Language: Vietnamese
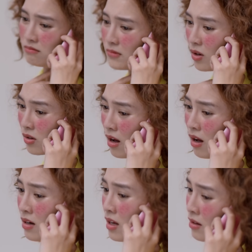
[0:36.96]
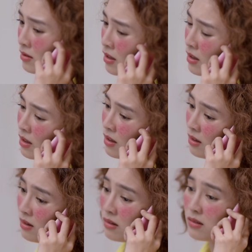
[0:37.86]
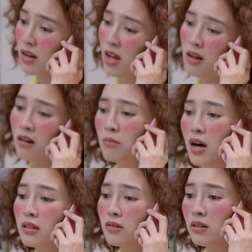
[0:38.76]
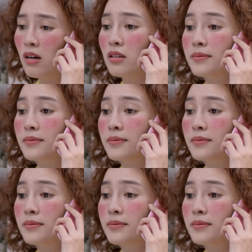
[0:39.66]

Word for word: Đâu có đâu Chị đang hơi mệt thôi à